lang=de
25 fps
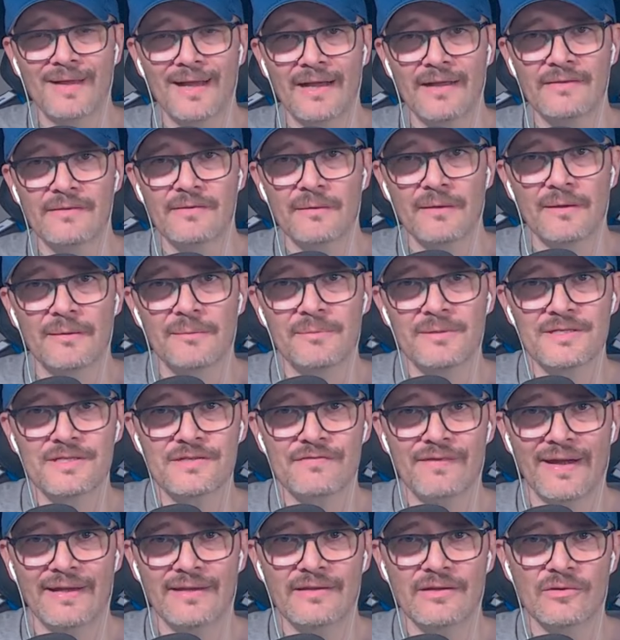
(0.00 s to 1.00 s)
hat äh, bis
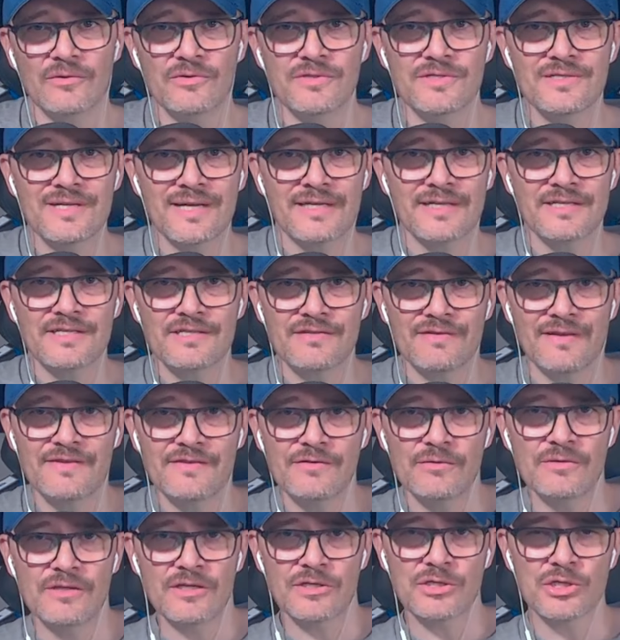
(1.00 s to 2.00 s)

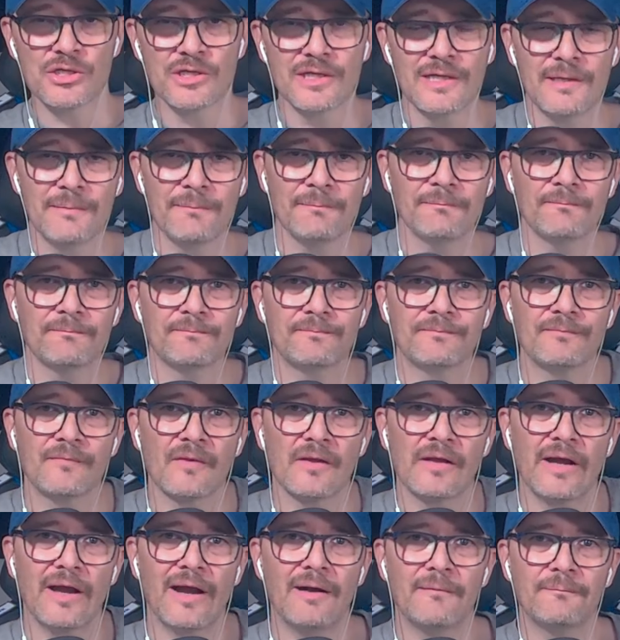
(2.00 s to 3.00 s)
2026 unterschrieben.
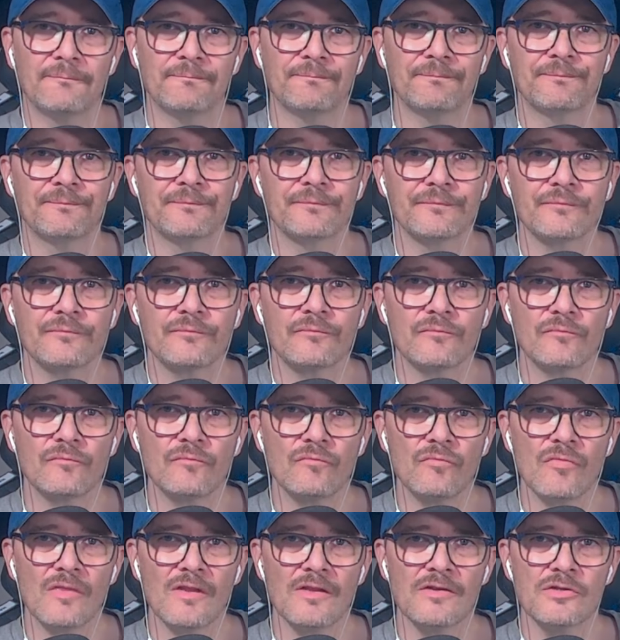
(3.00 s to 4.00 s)
Ja,
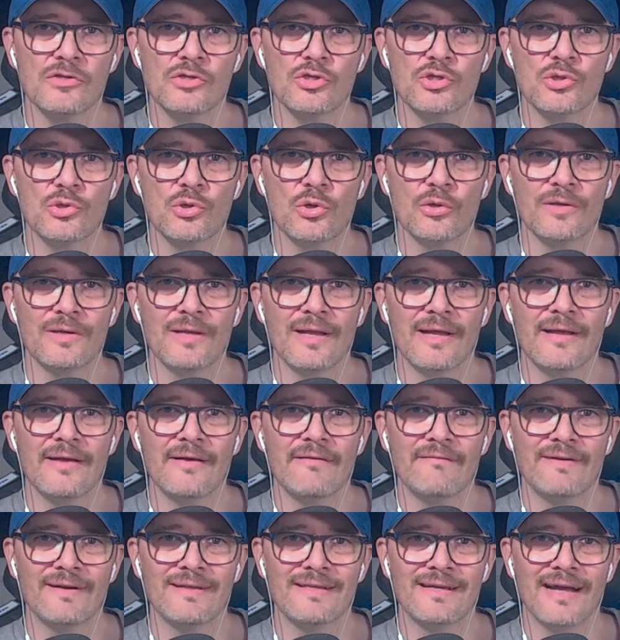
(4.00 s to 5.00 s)
einen schönen
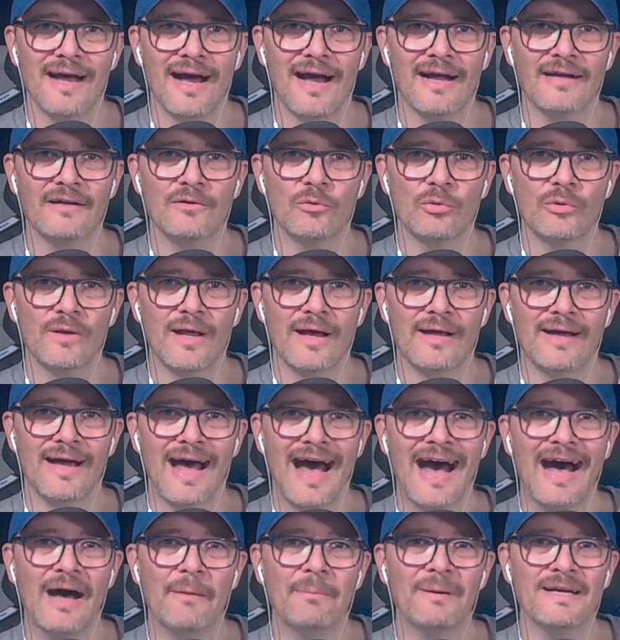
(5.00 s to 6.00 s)
Vertrag oder
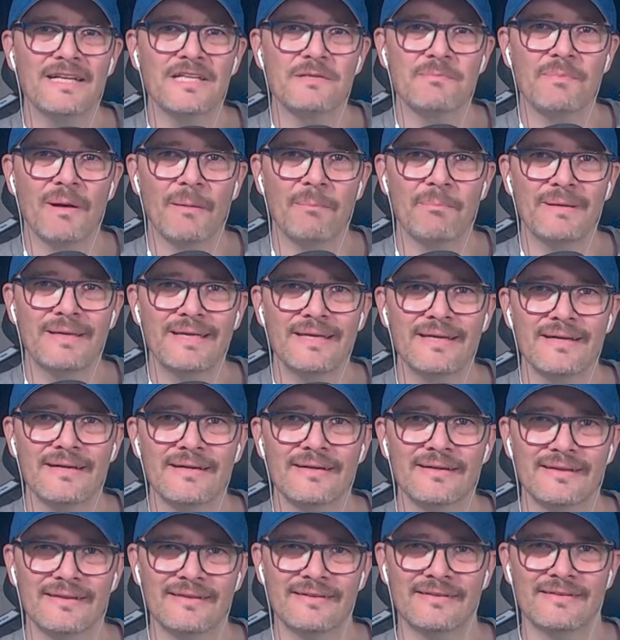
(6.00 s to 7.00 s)

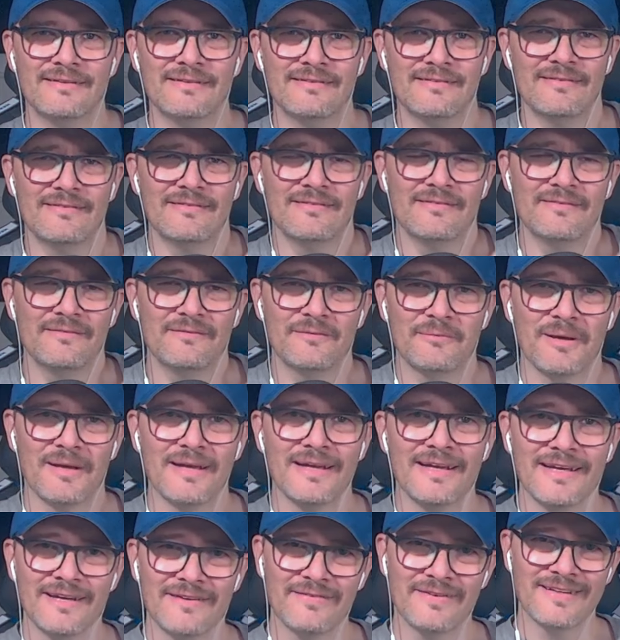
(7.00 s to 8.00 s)
Arbeitspapier.
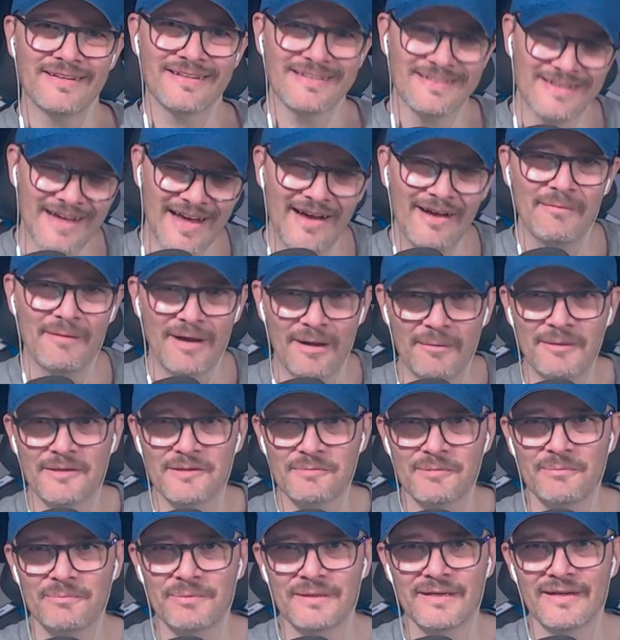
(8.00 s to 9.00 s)
ich finde den Namen
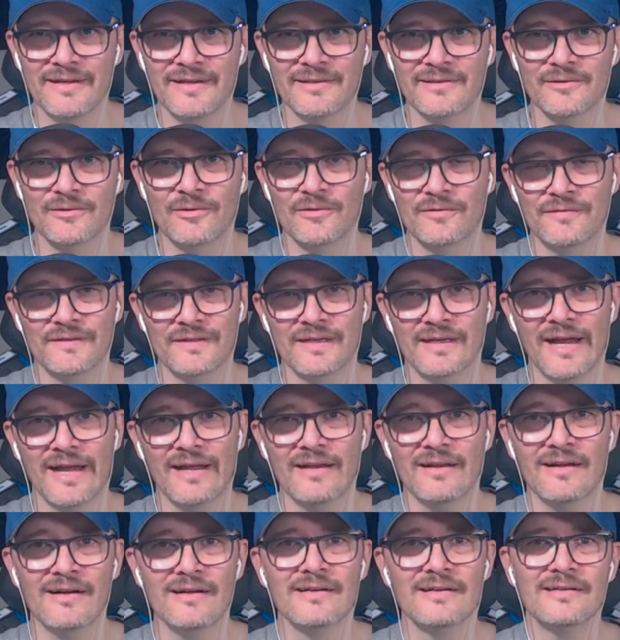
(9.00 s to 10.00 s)
Arbeitspapier eigentlich auch viel
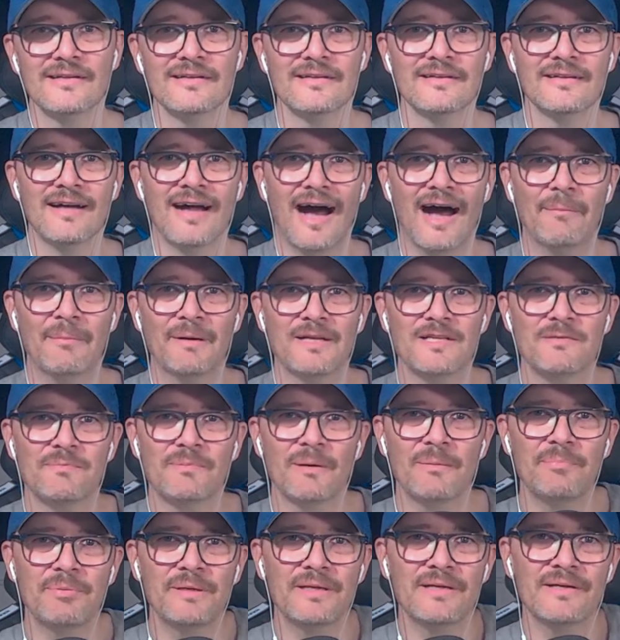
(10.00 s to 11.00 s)
geiler.
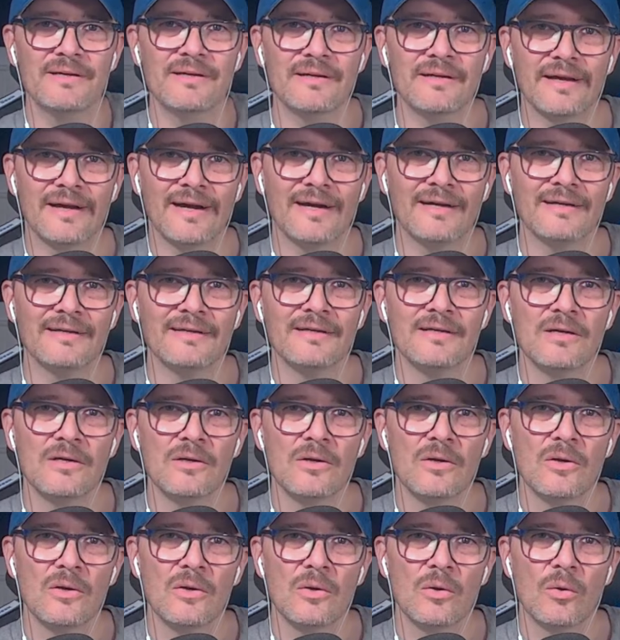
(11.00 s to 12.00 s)
Arbeitspapier, ja.
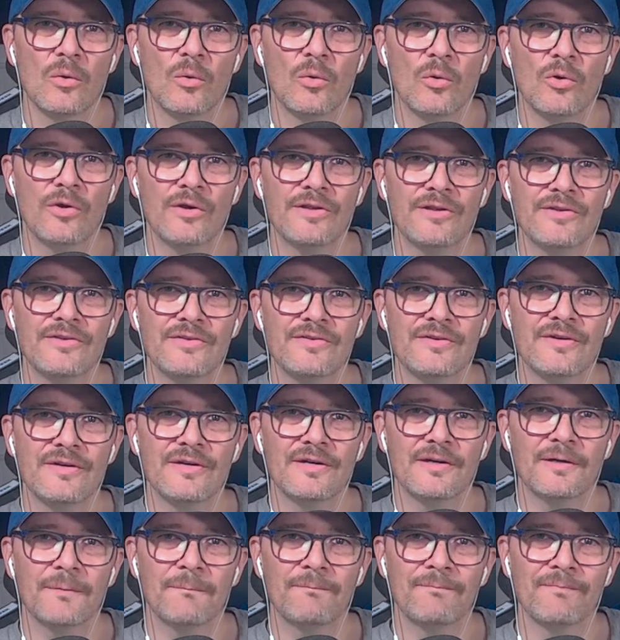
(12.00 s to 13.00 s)
Und
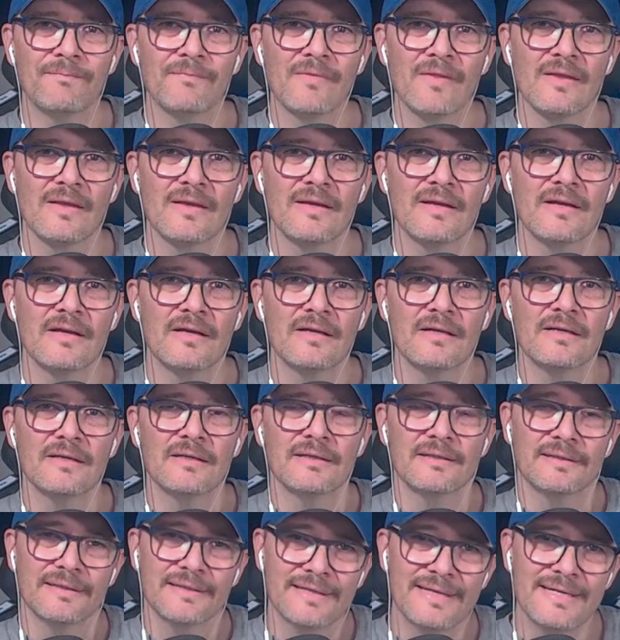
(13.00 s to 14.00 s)
ähm,
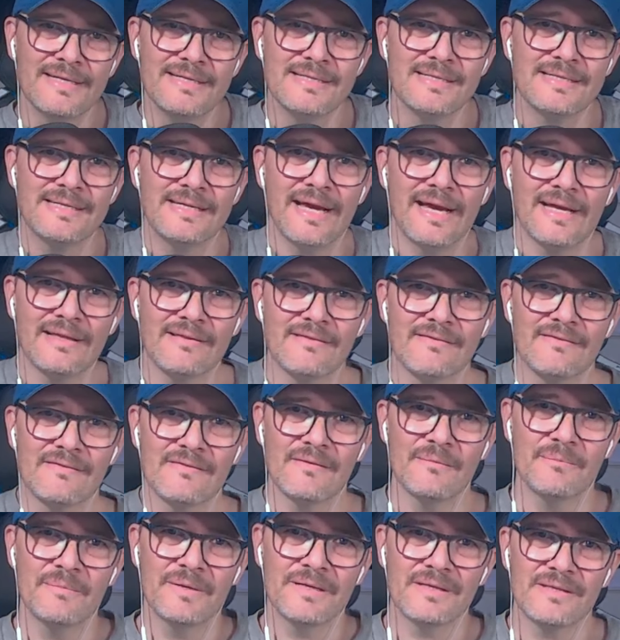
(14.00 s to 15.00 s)
ist
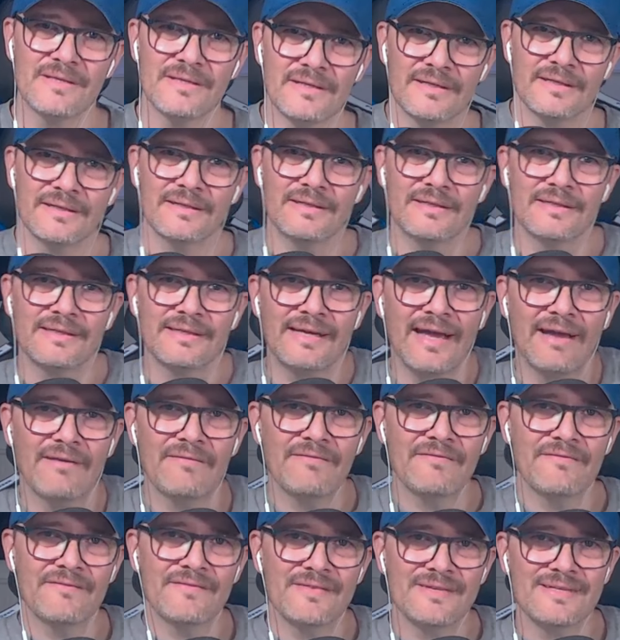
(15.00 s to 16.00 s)
jetzt mit äh,
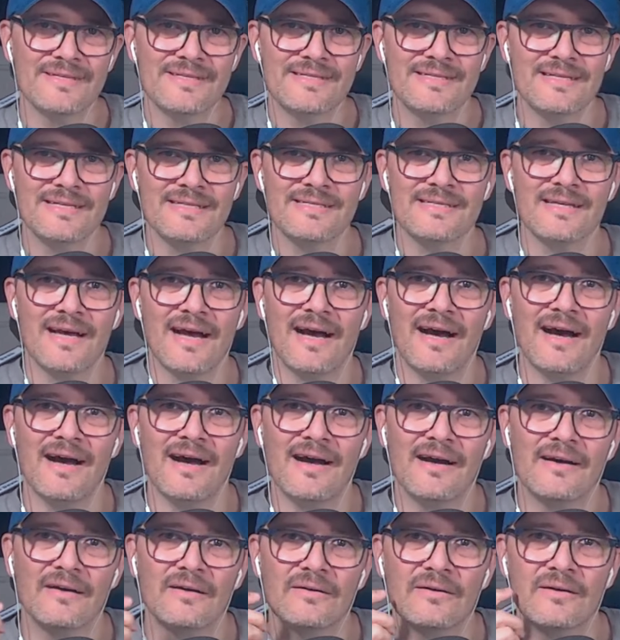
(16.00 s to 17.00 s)
Kevin
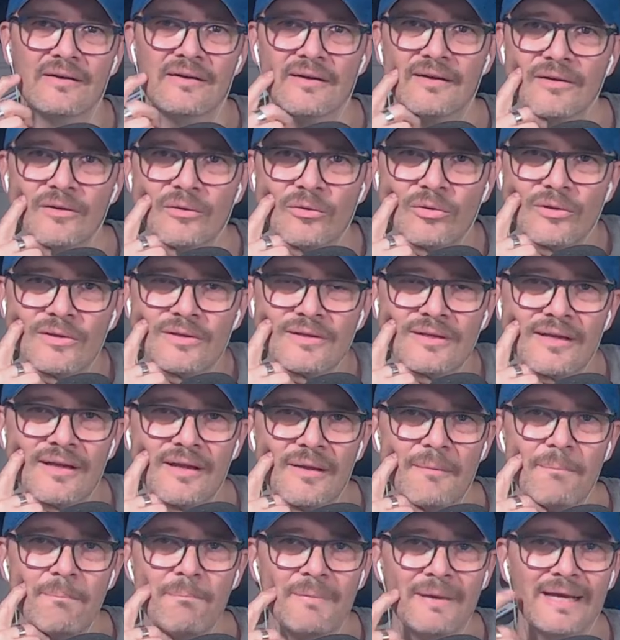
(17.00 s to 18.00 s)
Cessar äh, und
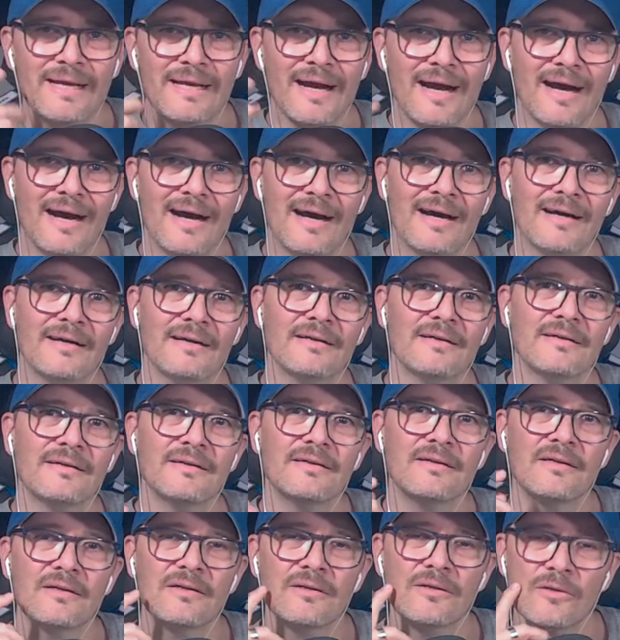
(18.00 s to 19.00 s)
Mika
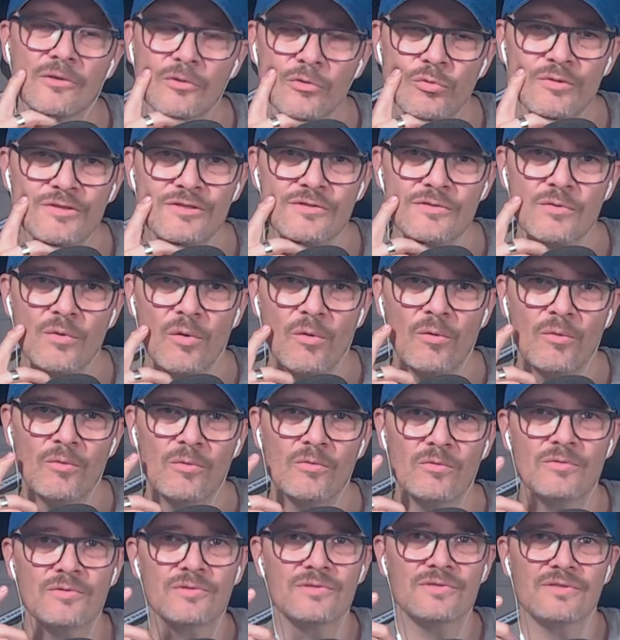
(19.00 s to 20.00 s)

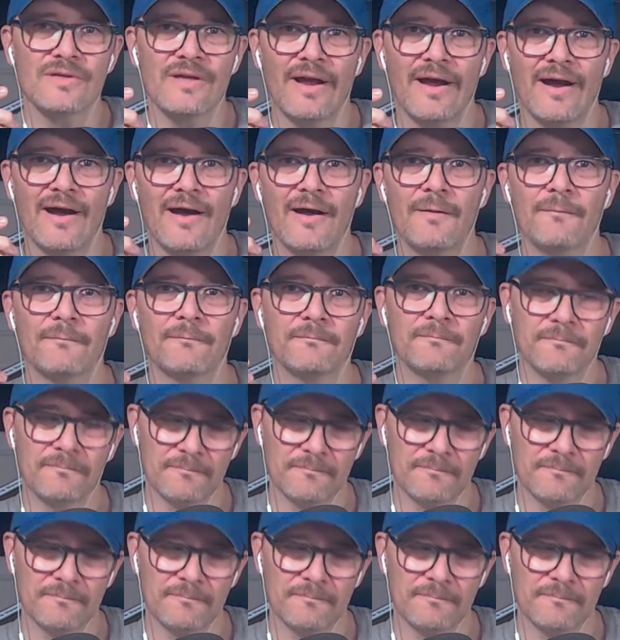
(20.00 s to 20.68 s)
Coussons, ja,